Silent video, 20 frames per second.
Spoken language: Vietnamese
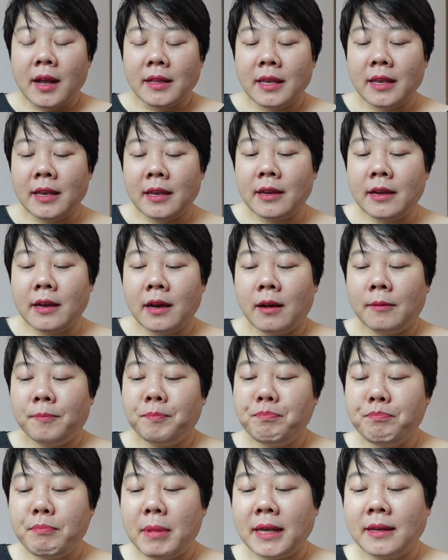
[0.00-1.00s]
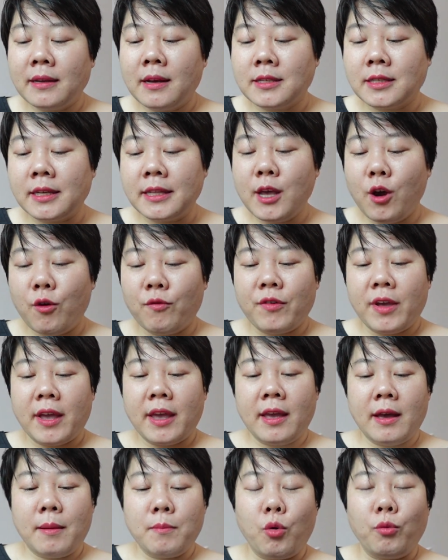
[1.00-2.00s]
thì ờ, mình ờ, giới thiệu
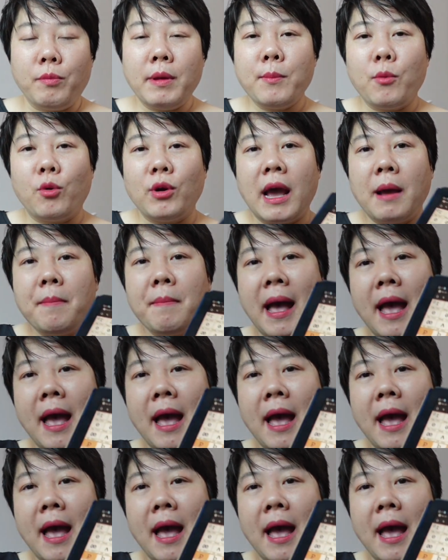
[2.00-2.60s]
về 44 âm